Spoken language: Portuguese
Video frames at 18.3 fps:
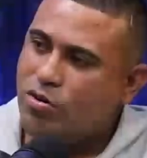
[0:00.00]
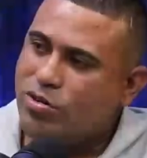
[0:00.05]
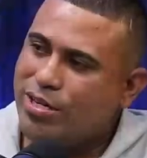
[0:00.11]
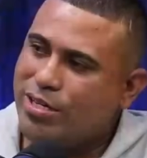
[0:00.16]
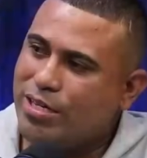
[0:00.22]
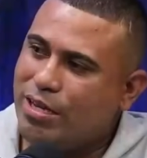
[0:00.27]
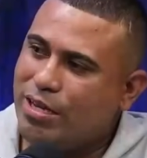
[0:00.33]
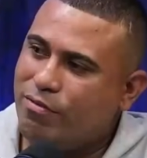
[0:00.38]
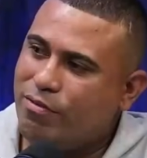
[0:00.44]
eu
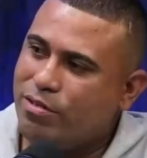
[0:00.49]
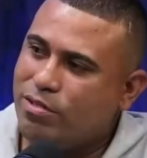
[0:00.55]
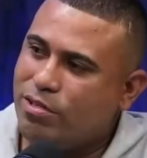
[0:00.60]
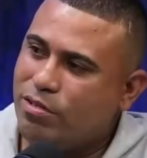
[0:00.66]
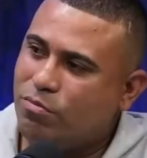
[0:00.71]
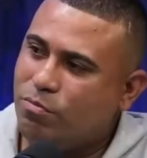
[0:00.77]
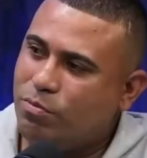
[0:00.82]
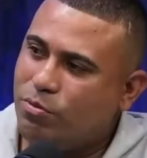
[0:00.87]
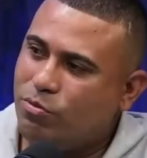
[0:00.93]
já estava
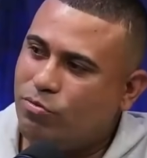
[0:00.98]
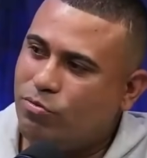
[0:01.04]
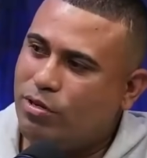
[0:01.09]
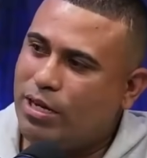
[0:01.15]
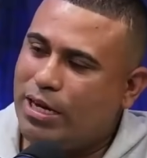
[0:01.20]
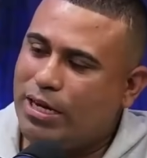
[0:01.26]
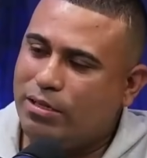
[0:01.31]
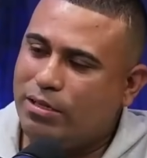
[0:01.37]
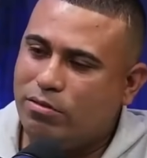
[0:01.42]
sendo
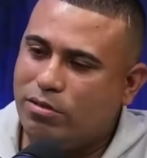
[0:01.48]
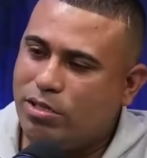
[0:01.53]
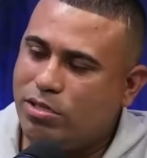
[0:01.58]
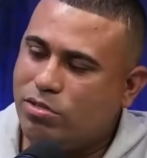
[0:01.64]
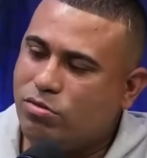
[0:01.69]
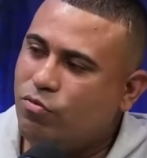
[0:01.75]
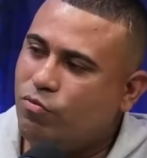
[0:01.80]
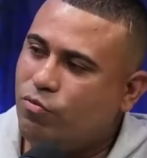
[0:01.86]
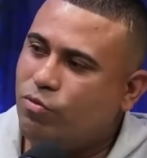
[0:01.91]
procurado.
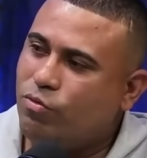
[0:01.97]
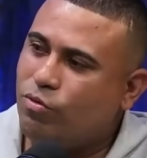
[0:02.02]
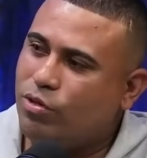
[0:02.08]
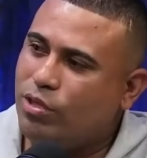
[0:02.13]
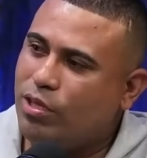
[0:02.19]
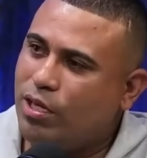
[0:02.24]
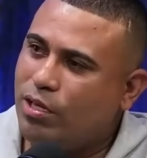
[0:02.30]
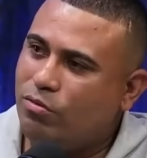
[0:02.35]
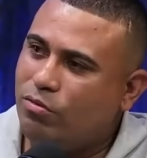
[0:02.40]
Nisso eu
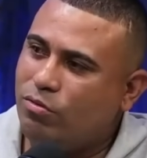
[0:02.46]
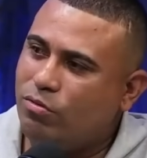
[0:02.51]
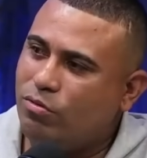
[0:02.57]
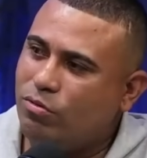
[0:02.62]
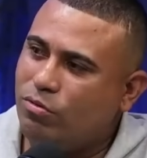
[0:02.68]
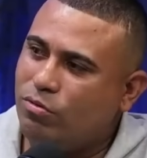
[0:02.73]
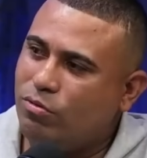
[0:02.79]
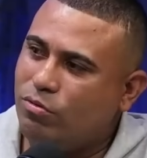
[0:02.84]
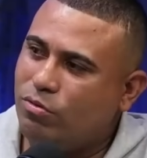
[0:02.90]
rodei no,
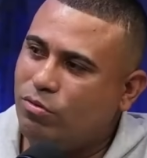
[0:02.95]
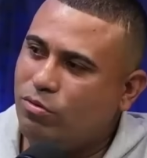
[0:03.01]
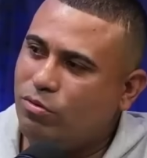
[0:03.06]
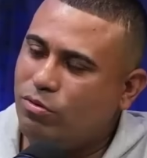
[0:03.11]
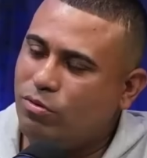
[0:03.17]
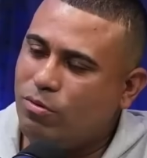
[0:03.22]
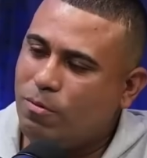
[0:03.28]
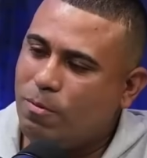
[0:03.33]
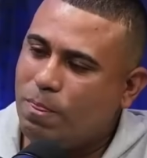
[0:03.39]
no,
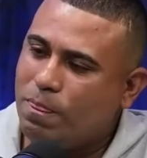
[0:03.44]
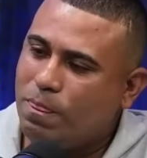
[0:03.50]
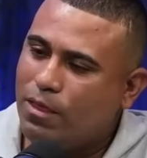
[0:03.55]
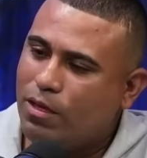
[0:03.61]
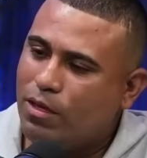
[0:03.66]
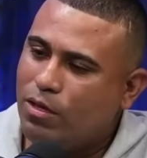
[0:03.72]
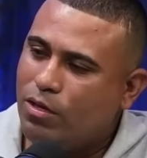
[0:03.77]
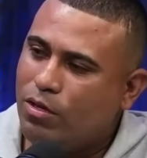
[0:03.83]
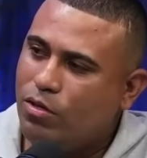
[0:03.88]
no,
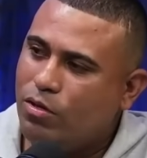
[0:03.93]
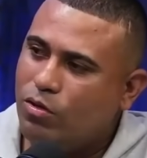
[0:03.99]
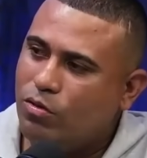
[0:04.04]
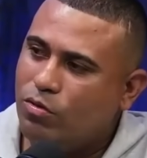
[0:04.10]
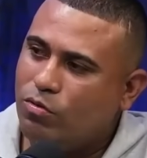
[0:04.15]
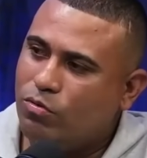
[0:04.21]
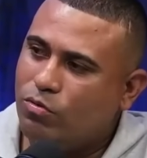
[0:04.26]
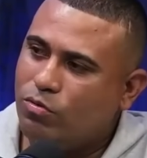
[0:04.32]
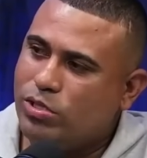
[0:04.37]

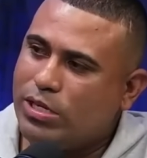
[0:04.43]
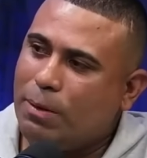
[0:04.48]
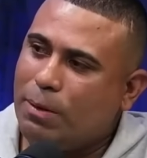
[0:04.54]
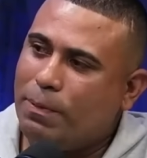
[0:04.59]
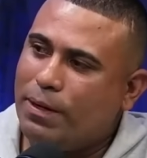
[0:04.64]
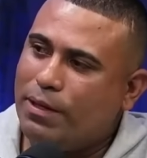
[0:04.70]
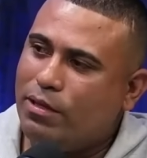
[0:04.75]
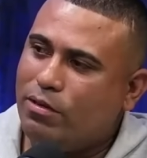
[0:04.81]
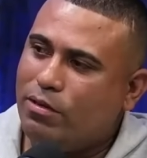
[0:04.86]
no
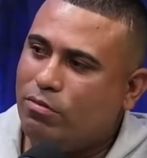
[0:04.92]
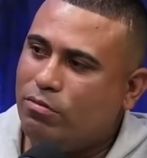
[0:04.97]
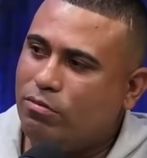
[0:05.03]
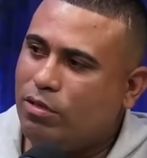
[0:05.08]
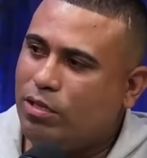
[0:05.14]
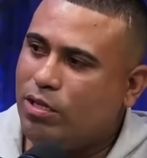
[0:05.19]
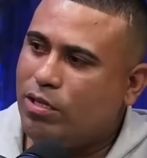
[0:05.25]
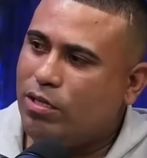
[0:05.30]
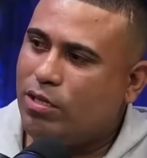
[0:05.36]

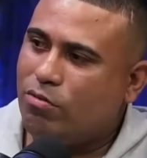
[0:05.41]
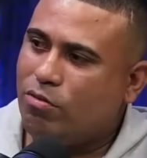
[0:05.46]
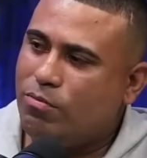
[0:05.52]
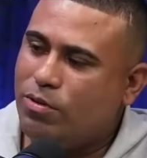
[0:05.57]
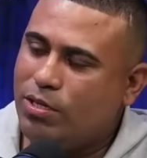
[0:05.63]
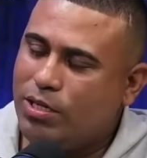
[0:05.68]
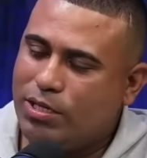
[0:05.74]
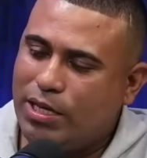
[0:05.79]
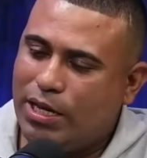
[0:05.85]
Chapadão, lá dentro da
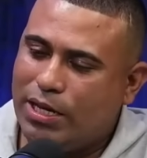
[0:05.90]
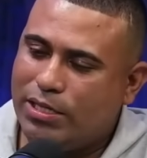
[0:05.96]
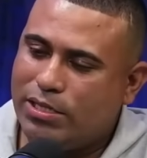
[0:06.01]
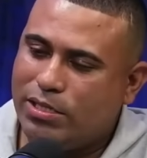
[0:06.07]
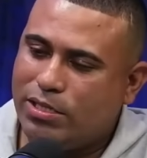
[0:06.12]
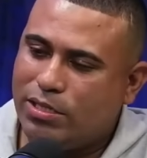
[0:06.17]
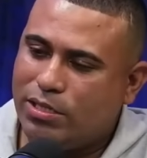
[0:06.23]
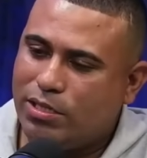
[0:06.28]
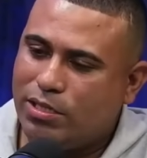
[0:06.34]

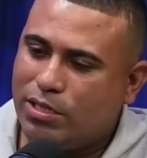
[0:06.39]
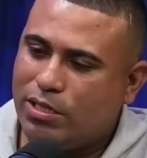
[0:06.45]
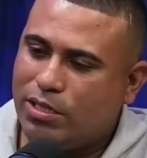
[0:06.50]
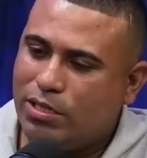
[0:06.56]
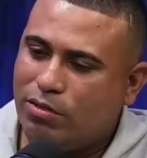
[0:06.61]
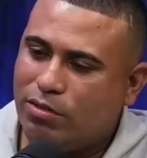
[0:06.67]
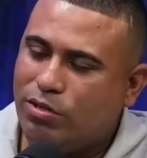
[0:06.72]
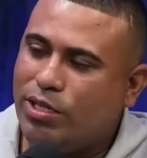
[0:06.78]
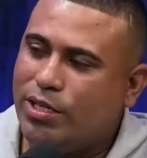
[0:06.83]
comunidade.
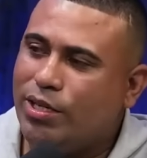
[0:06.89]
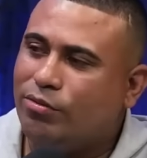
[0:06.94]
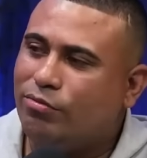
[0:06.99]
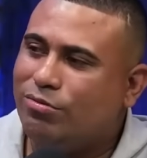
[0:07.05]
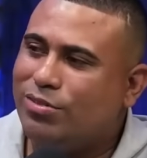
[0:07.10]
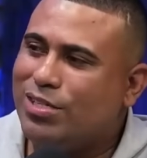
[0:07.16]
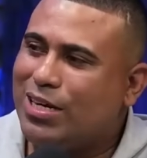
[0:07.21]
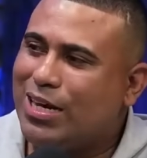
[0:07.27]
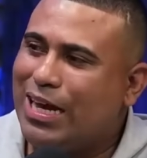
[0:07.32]
Rodei
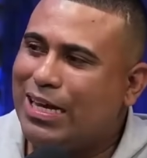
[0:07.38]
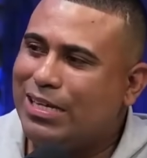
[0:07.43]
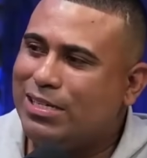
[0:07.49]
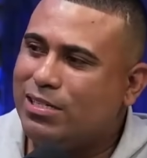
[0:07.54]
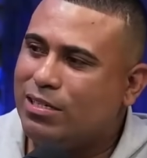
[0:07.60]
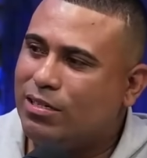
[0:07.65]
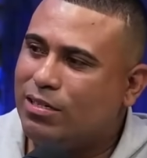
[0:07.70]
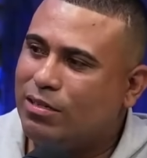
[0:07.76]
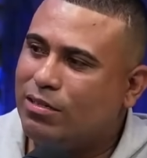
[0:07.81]
dentro de
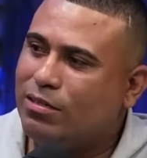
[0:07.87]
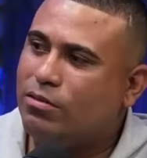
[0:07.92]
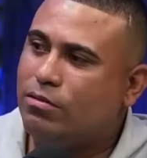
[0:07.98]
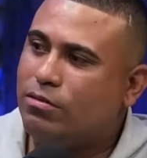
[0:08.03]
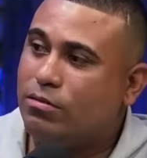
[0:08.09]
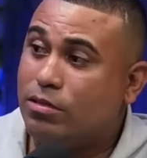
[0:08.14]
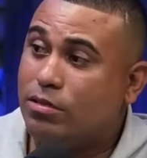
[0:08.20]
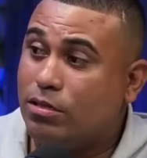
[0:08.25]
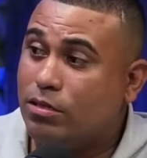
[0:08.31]
Operação. casa.
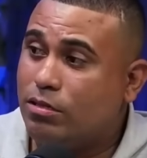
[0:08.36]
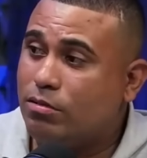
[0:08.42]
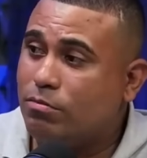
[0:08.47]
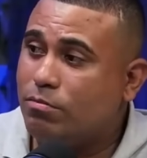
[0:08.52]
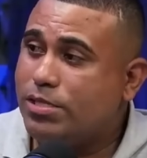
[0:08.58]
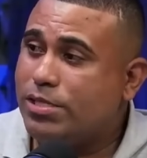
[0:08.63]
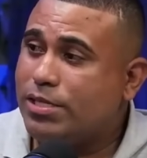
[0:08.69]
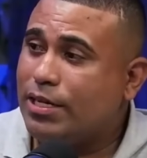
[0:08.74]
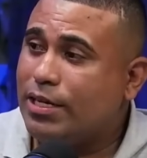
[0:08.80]
Operação? Não,
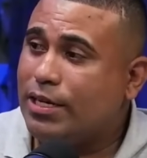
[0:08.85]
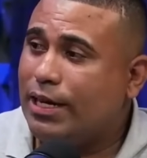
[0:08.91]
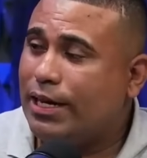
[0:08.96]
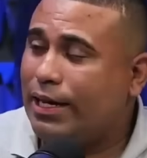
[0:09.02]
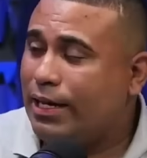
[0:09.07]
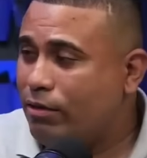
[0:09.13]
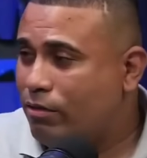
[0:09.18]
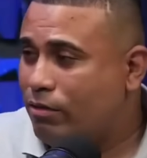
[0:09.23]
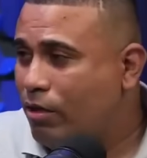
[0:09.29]
me
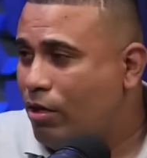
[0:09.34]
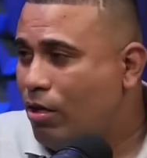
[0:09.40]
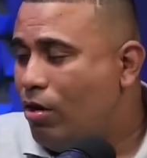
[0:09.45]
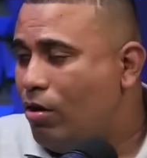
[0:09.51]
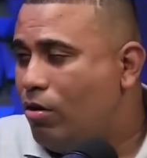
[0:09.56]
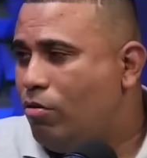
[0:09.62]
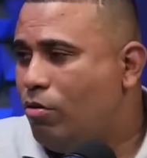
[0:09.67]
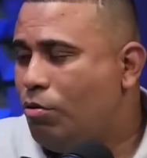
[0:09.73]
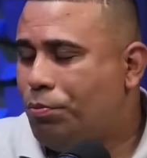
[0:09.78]
cercaram.
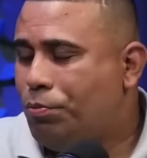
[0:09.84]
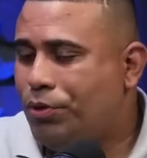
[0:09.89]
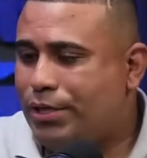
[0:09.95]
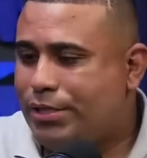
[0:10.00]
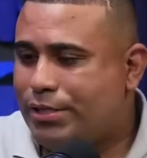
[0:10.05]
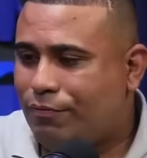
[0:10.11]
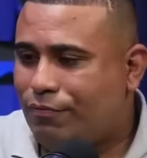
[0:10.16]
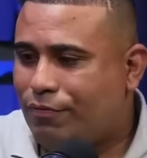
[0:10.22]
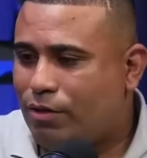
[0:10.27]
O
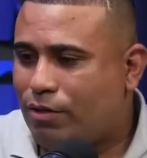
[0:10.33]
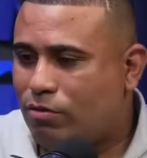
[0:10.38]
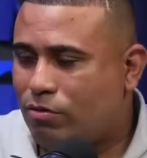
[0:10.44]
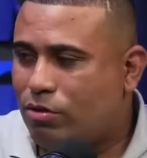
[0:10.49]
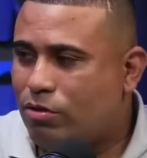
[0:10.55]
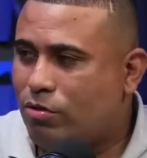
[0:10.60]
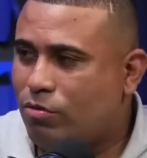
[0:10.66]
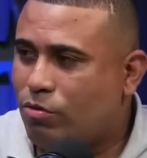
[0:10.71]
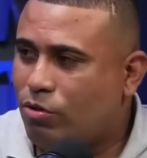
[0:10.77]
polícia
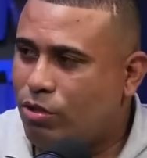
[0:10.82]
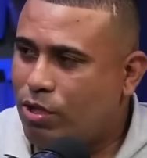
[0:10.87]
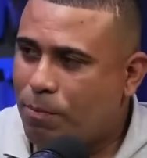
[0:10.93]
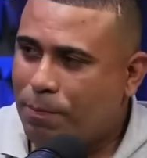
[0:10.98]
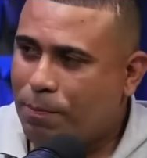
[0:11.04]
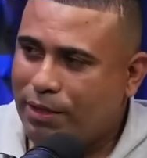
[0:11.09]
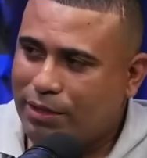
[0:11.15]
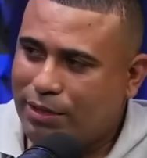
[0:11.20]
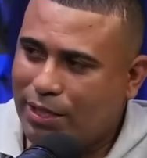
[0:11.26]
falou, eu
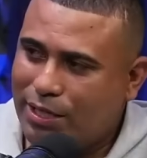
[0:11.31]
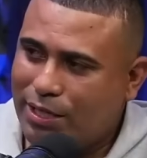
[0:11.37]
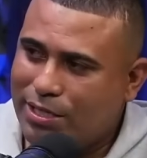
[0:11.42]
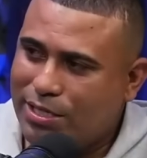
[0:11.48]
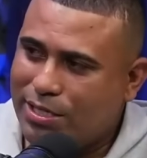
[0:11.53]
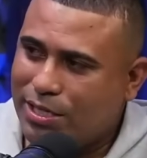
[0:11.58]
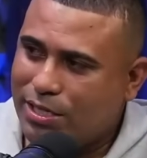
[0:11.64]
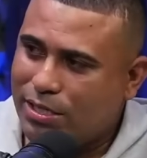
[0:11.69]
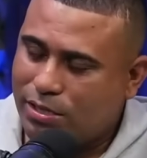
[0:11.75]
rodei pra
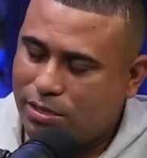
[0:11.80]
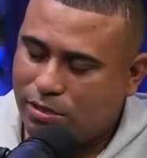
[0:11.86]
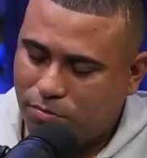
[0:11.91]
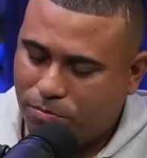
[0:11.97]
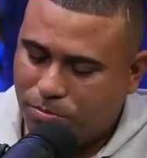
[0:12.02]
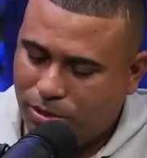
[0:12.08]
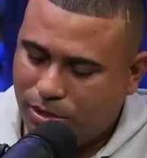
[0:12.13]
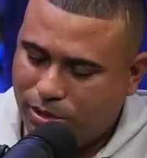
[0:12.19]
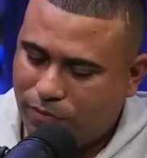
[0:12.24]
inteligência.
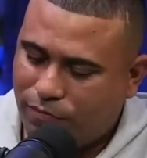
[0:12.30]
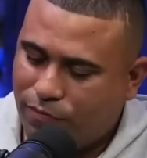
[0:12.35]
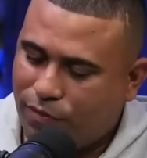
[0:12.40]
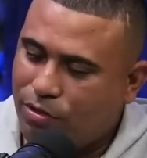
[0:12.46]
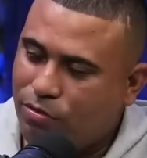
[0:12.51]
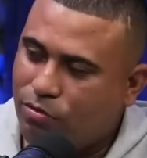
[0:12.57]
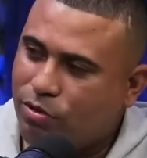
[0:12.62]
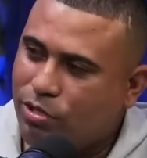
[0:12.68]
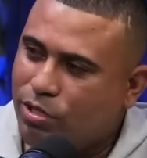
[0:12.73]
O polícia
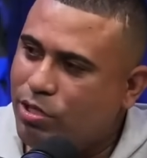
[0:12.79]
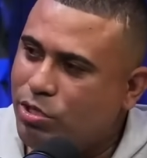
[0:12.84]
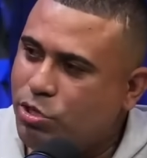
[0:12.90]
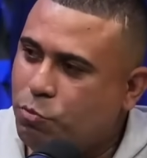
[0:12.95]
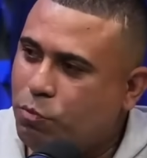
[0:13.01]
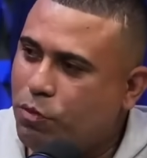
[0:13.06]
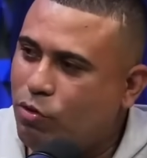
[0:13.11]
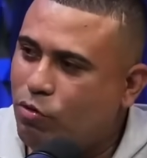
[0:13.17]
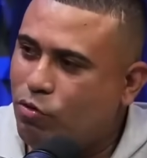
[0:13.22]
falou que
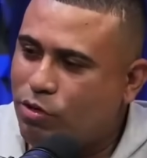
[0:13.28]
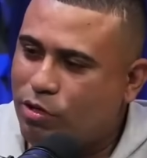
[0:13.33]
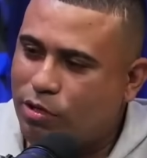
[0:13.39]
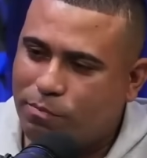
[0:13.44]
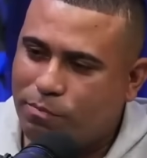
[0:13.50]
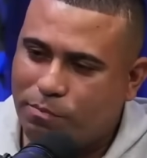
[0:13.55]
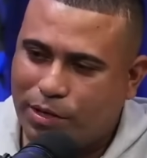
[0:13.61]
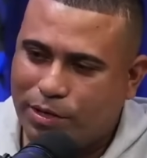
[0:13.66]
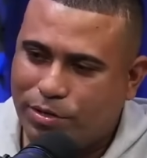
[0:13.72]
esperou
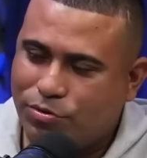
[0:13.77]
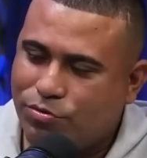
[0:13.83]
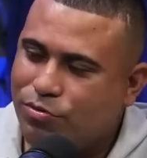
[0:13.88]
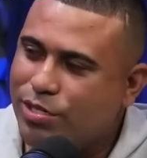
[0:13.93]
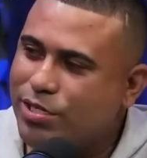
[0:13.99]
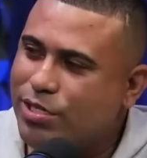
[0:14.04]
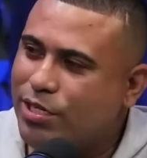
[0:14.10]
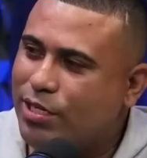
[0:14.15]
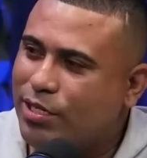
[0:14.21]
para né, pra
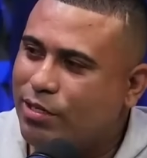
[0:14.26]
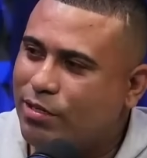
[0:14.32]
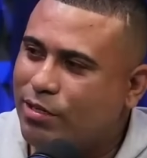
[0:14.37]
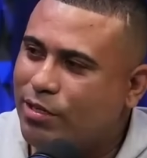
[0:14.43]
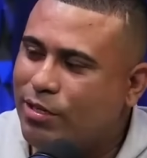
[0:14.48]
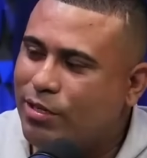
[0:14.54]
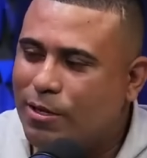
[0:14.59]
juíza, né?